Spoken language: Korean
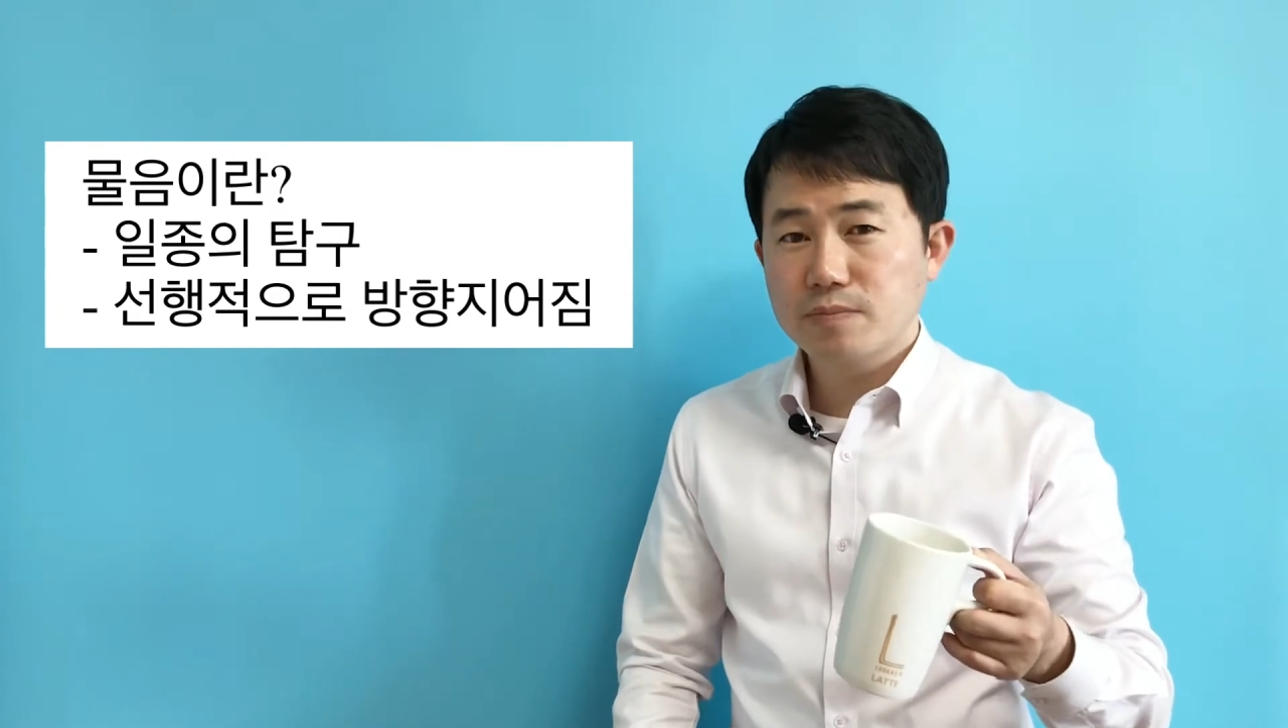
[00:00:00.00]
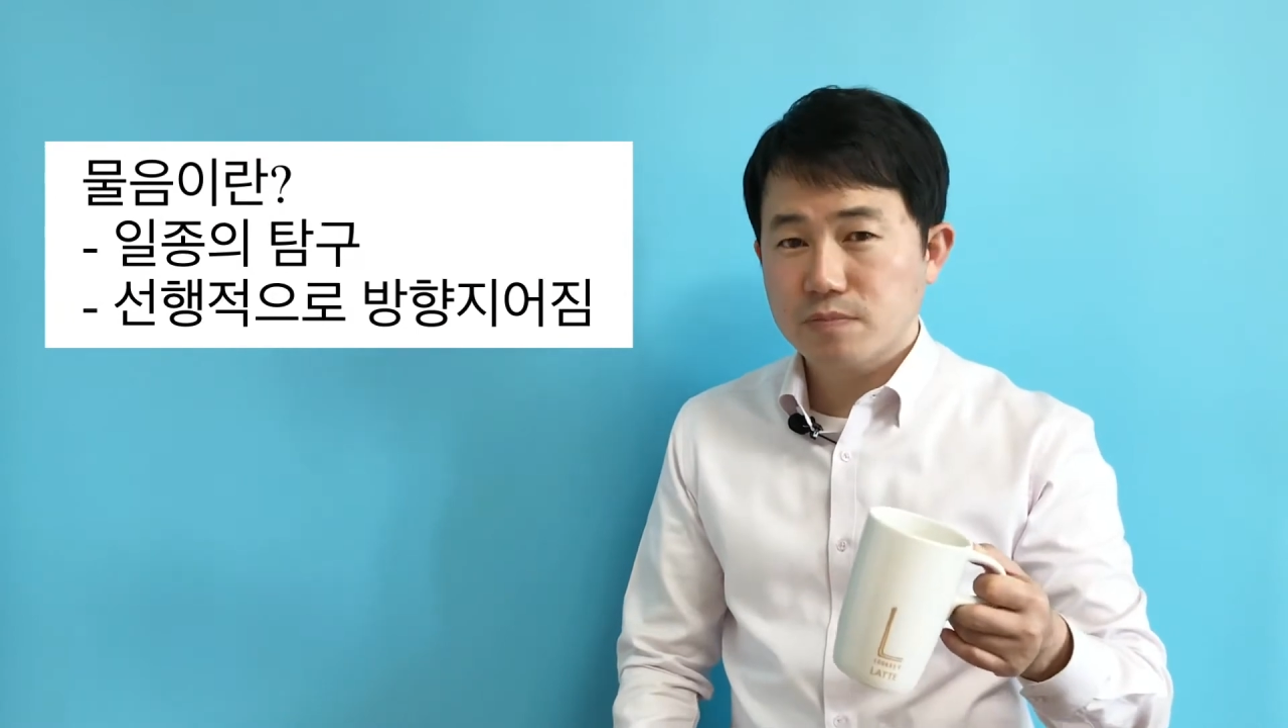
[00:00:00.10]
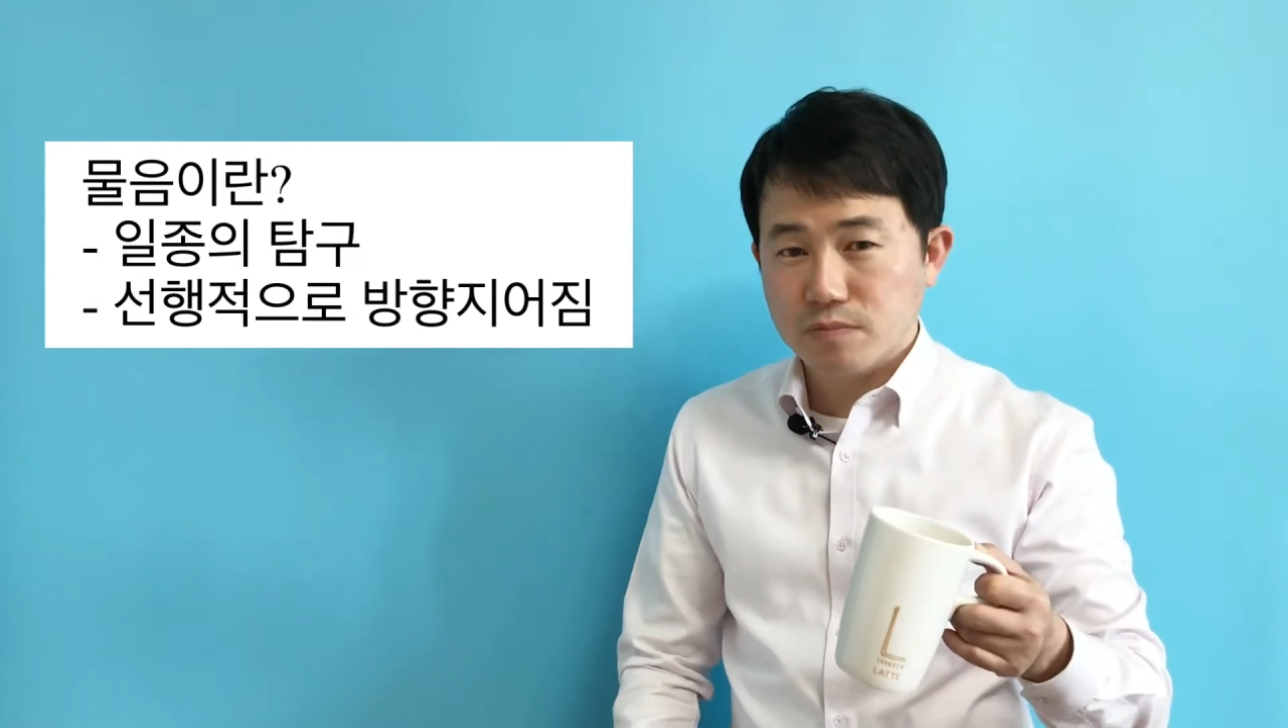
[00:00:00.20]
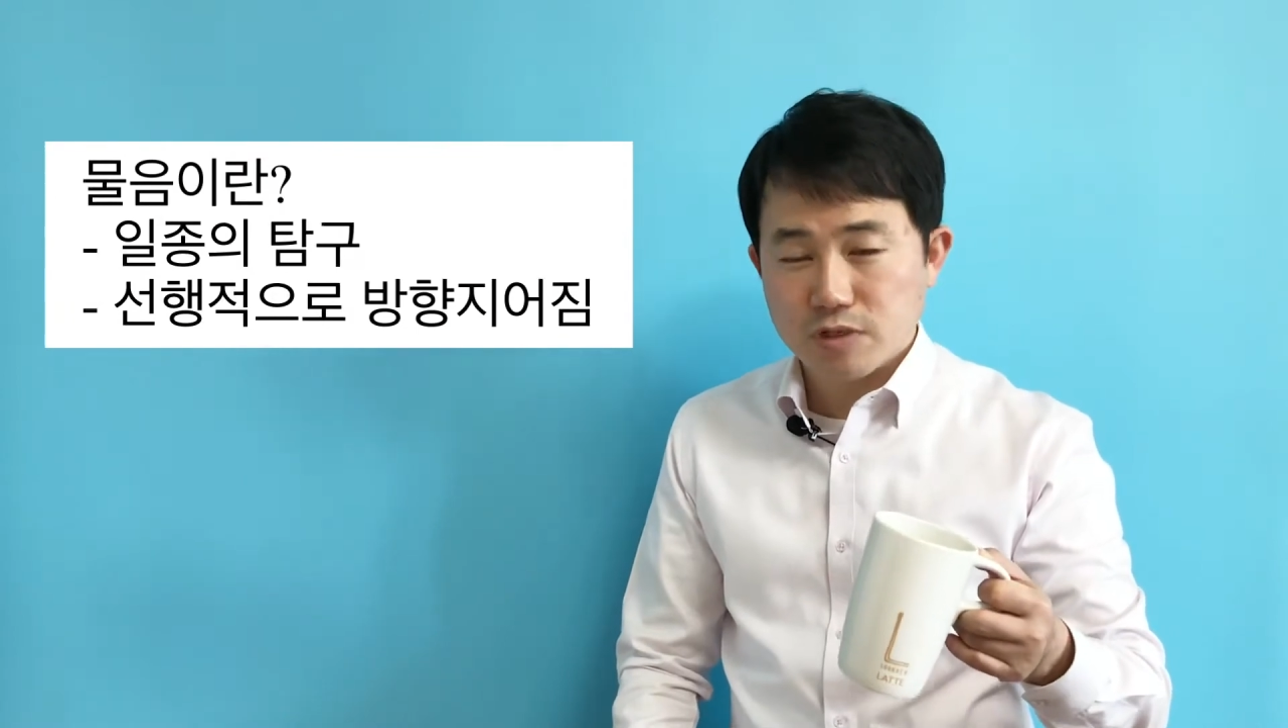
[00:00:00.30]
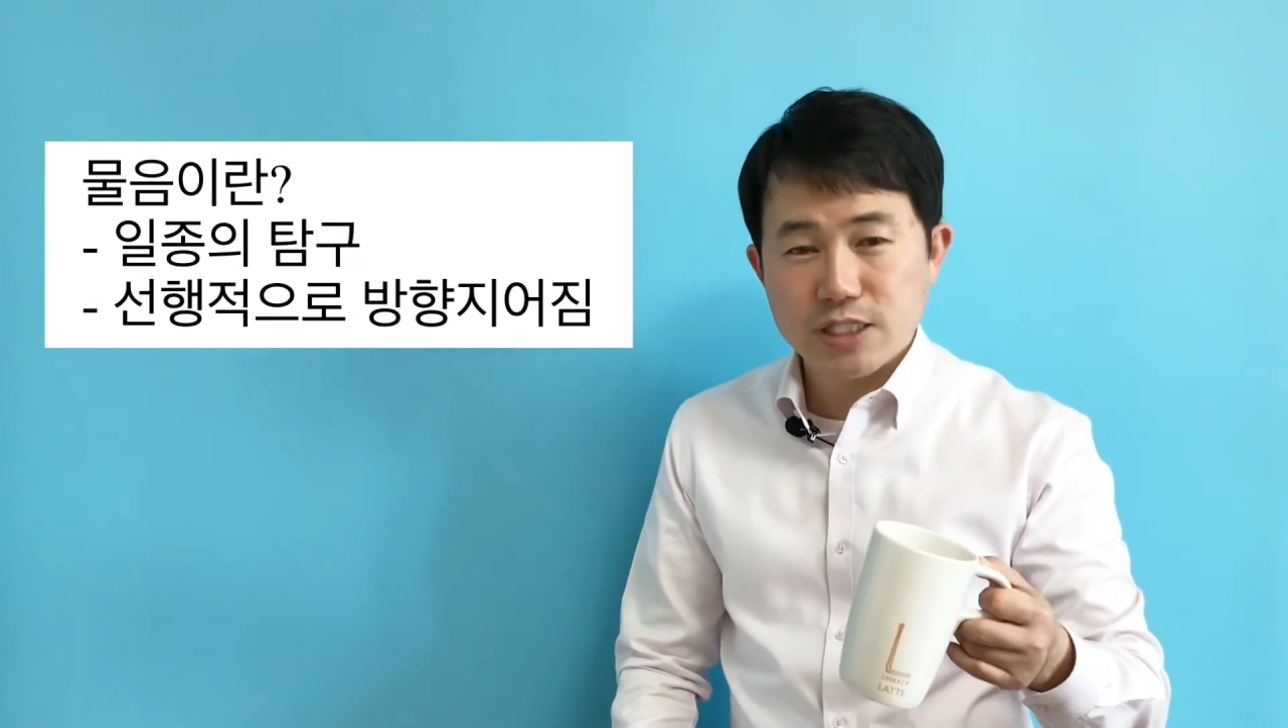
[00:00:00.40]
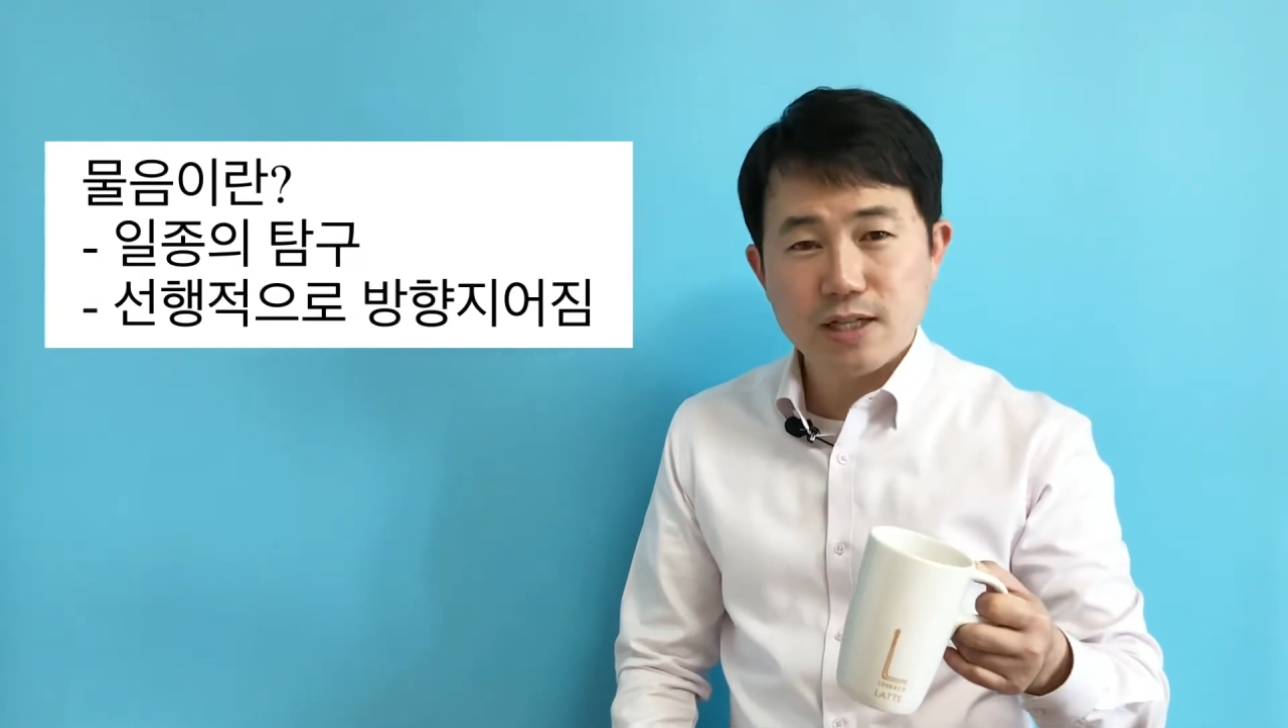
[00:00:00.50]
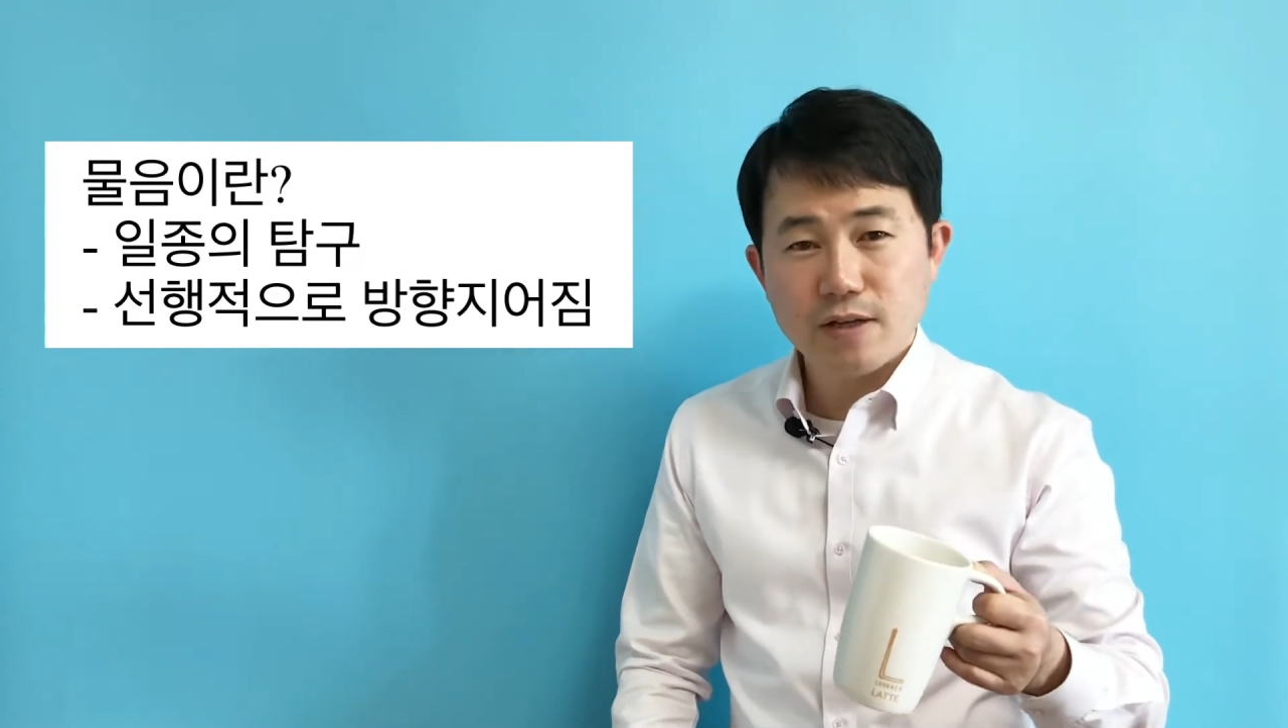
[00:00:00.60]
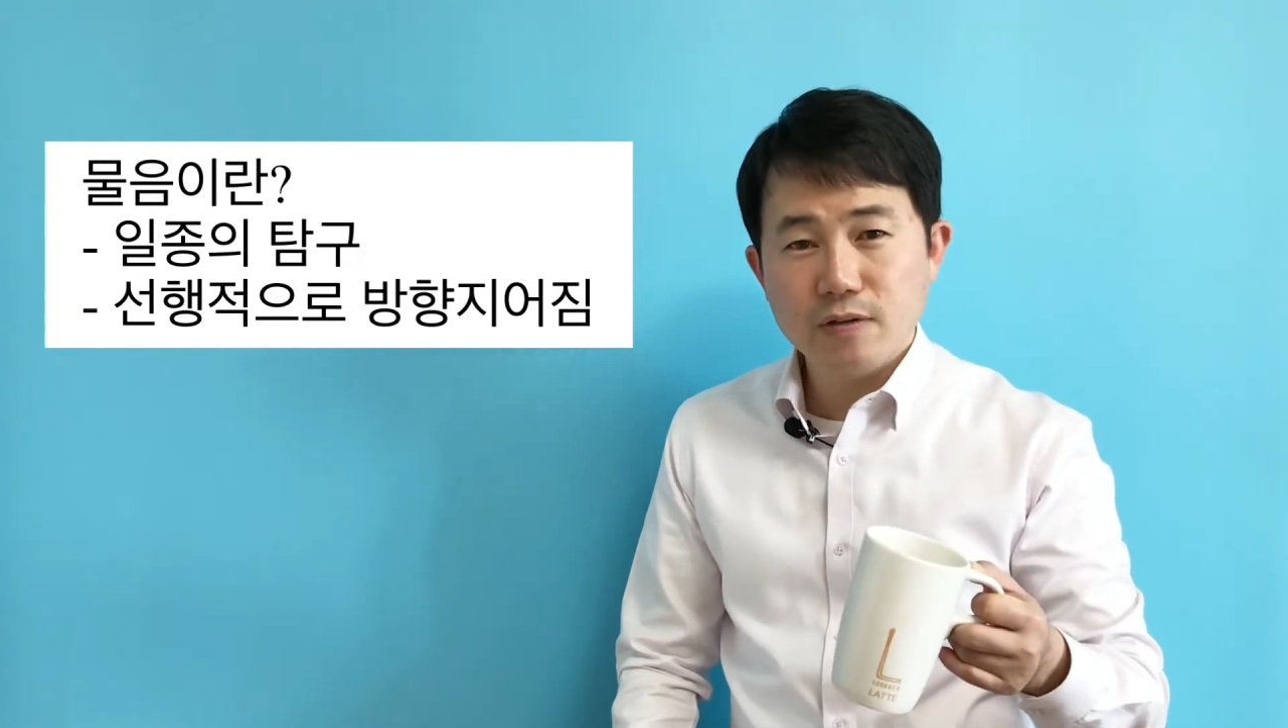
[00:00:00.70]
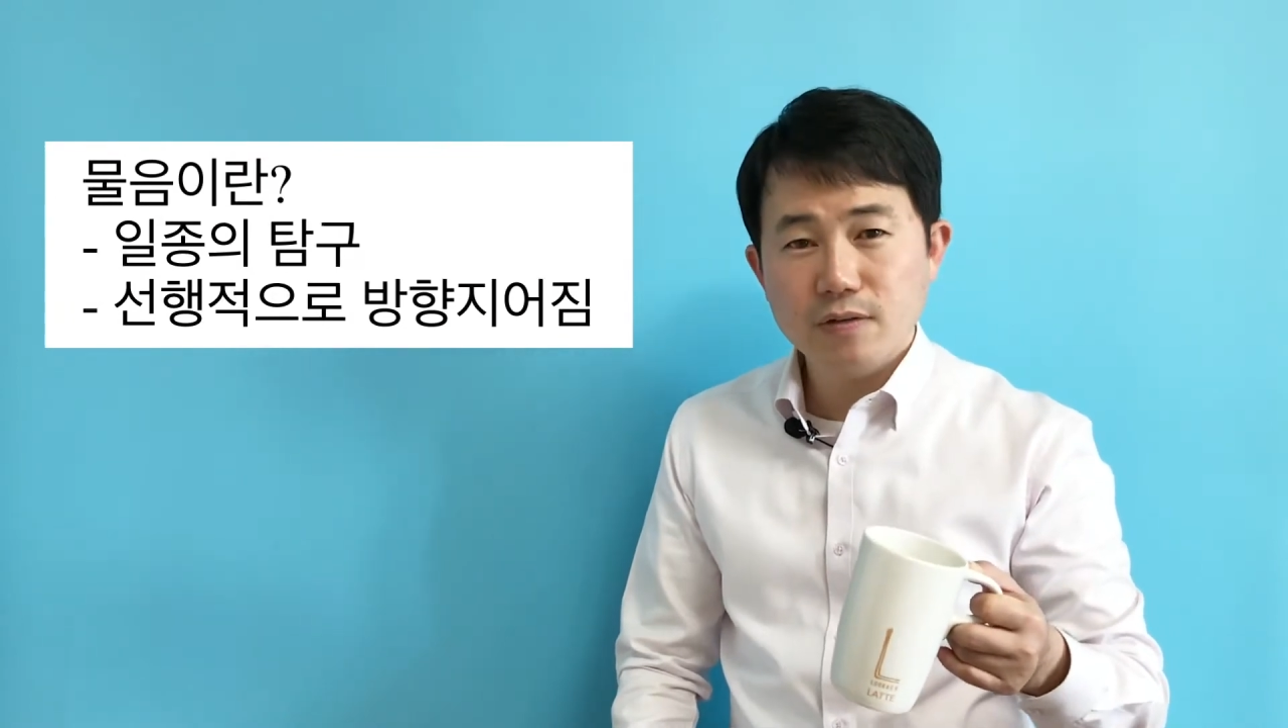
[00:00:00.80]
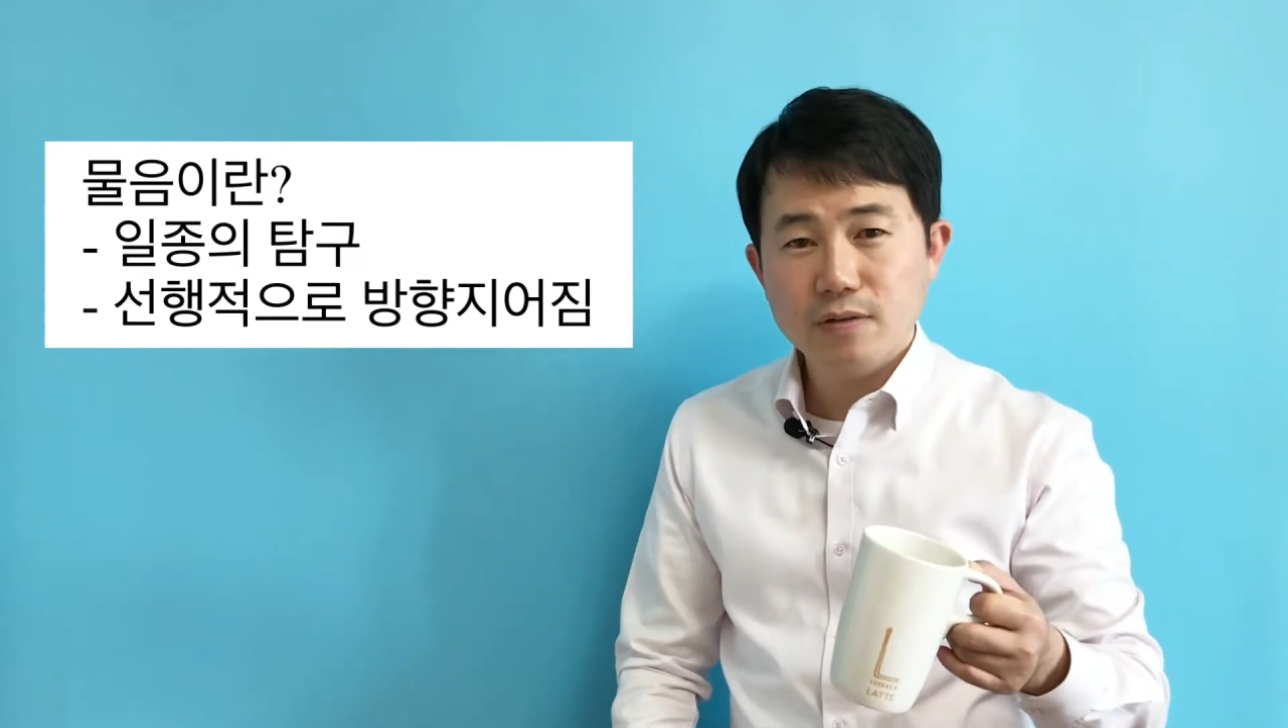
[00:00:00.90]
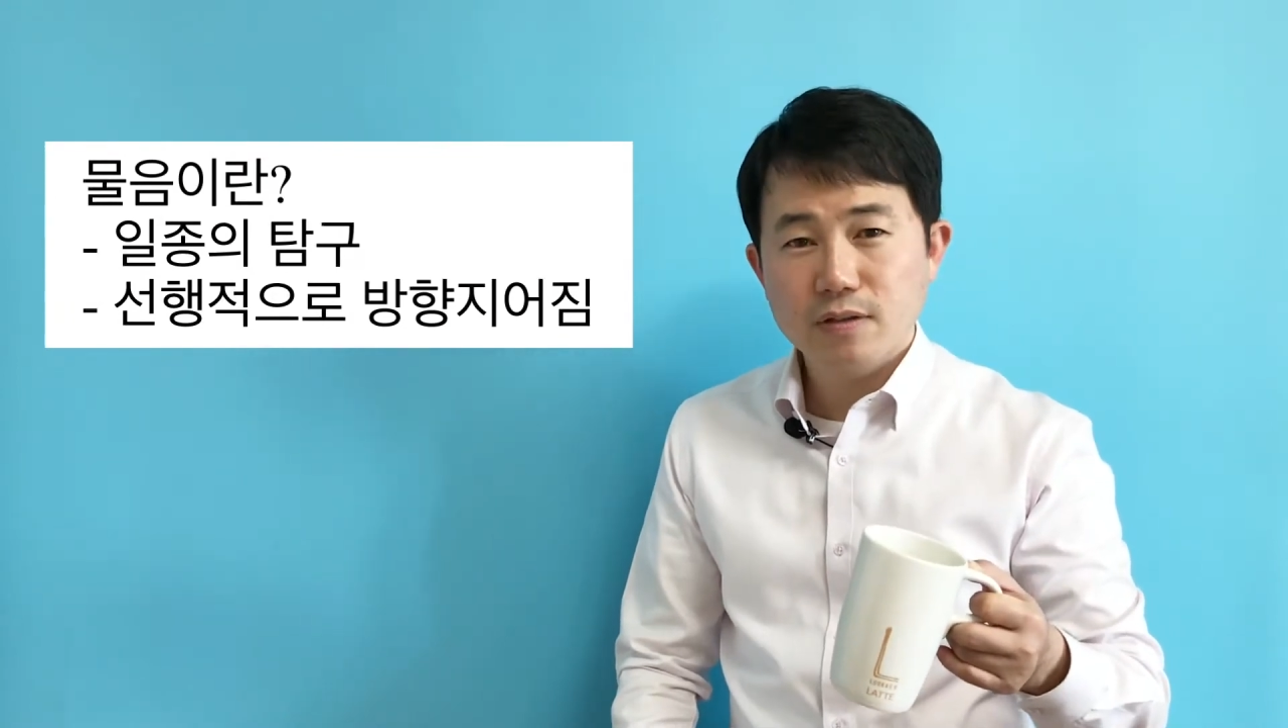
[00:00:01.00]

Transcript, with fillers: 물인가요?